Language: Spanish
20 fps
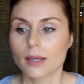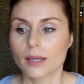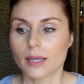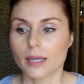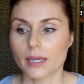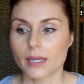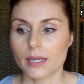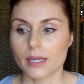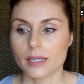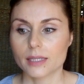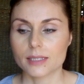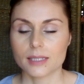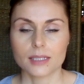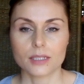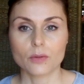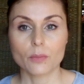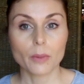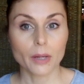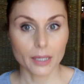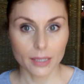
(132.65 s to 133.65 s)
que es
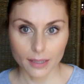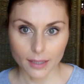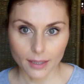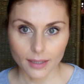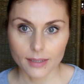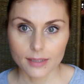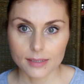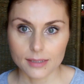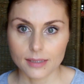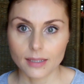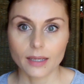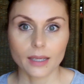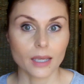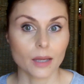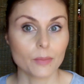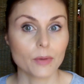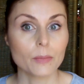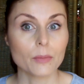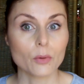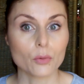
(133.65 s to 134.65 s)
así un maquillaje en stick que
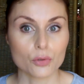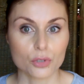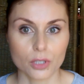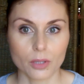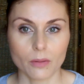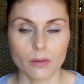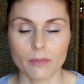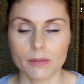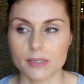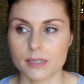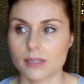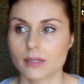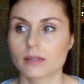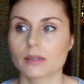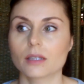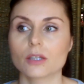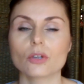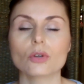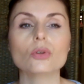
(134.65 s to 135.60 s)
a mí me gustaba bastante.